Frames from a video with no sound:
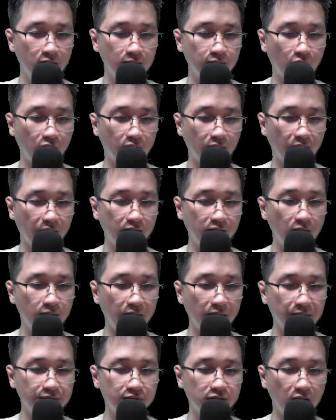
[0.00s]
Bọn hắn không
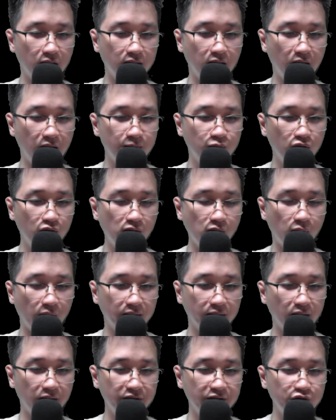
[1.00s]
kịp chờ đợi muốn đuổi
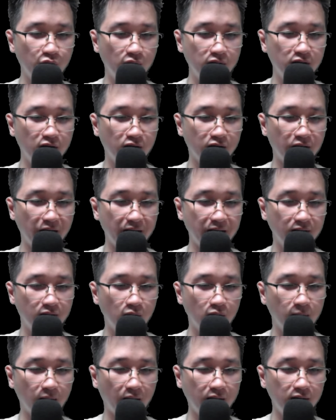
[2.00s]
tới chỗ Khương Nghị cùng hắn